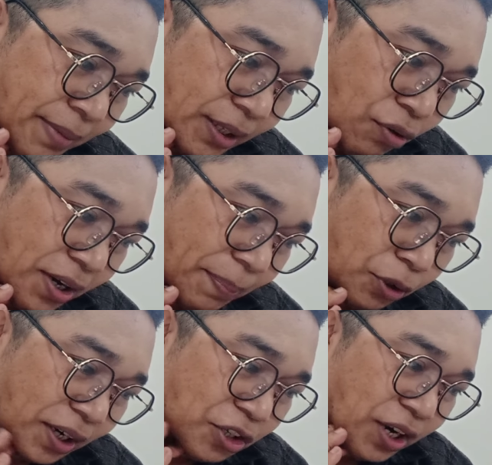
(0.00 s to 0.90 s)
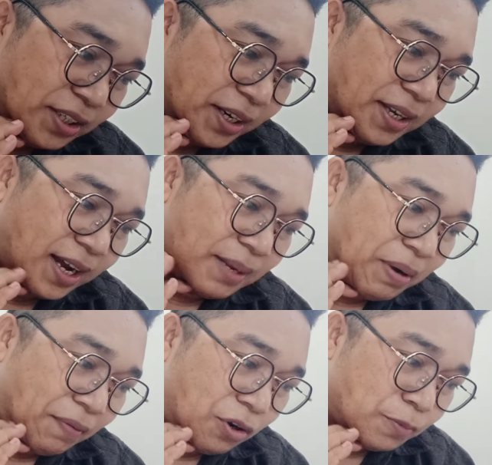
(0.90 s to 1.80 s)
Mata uang kripto tradisional sering kali
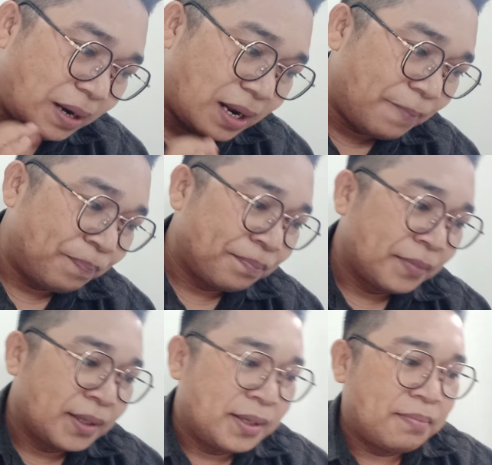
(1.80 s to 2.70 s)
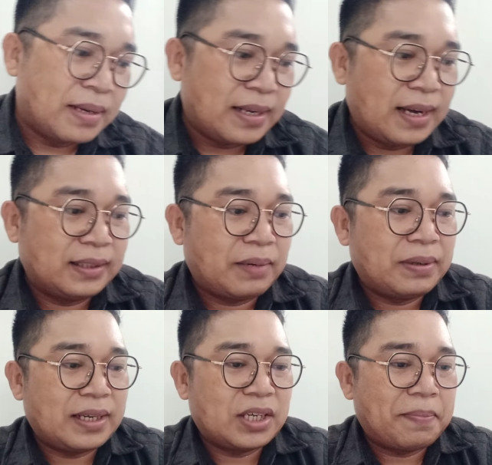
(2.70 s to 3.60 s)
berfokus pada masalah
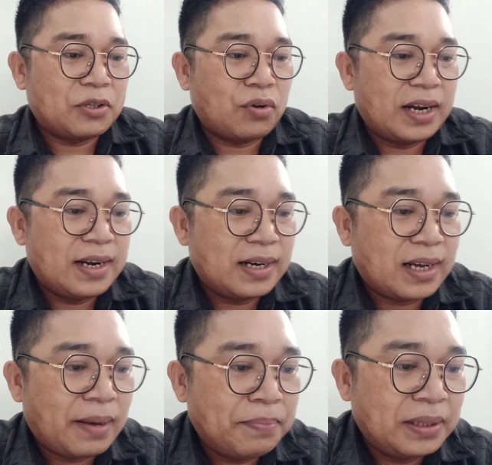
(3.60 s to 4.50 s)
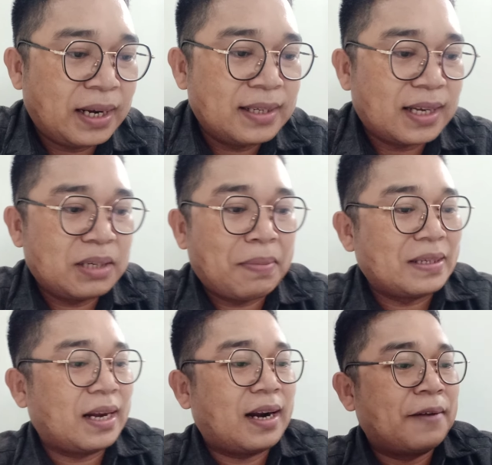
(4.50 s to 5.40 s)
keterbatasan pasokan dan kapitalisasi
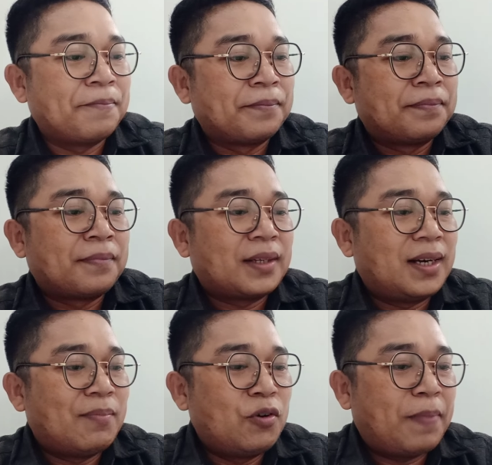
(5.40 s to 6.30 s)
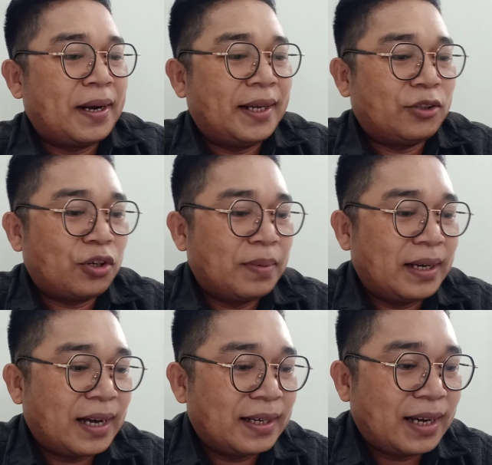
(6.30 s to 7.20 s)
pasar. Namun, Pay Network
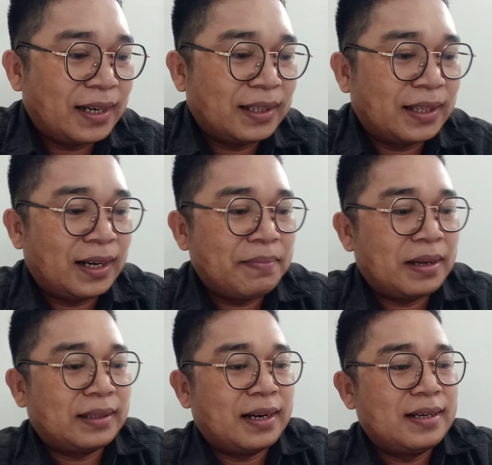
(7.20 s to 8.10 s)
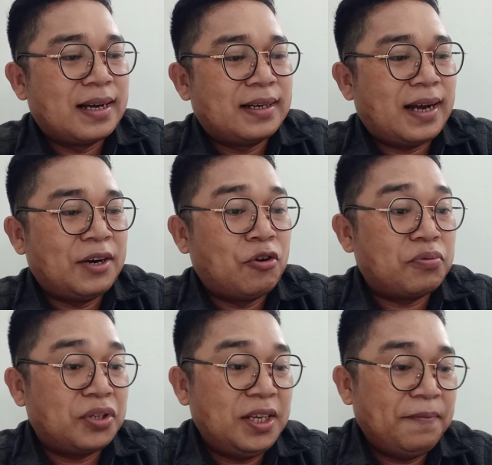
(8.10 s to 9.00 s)
menekankan keterlibatan dan
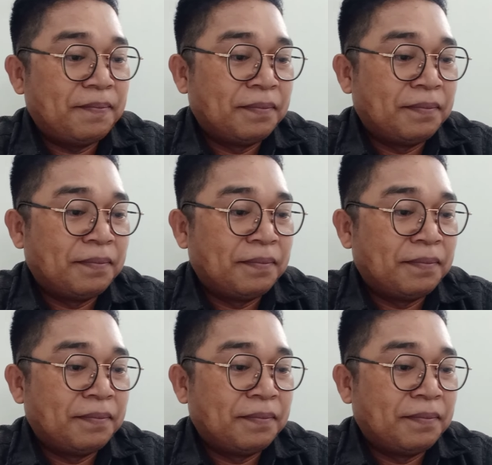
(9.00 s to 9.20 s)
adopsi